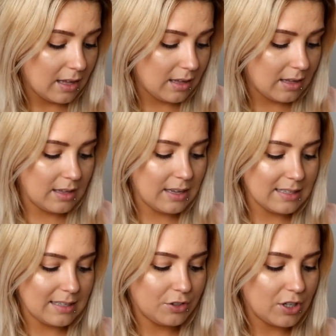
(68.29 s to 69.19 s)
Y, I ja
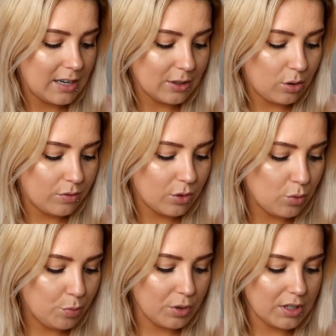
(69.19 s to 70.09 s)
zawsze Alankowi
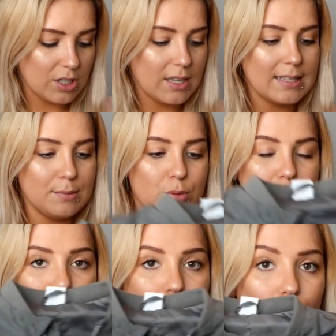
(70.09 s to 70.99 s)
kupuję, jeżeli chcę, żeby
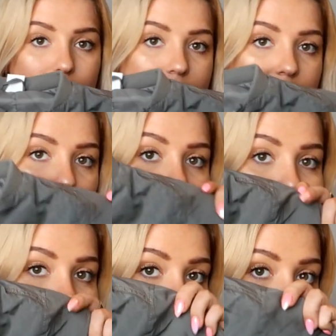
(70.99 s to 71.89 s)
coś było dla niego na
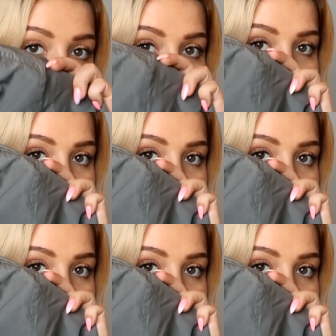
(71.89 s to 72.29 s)
teraz,